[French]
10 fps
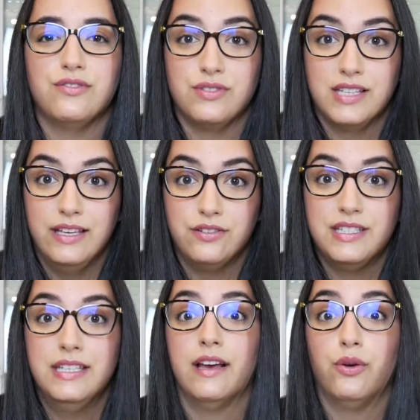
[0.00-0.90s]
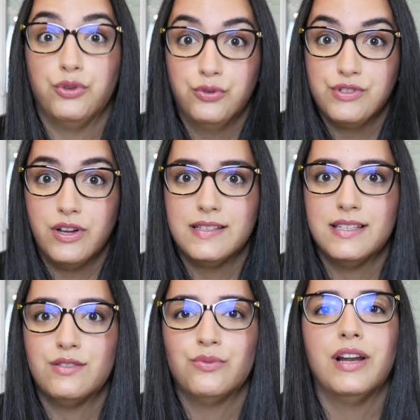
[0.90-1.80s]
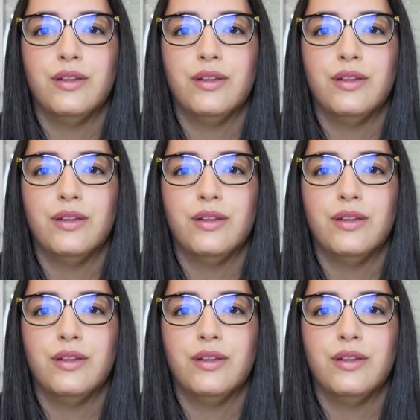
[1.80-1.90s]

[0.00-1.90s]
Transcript: Society. qu'une seule saison,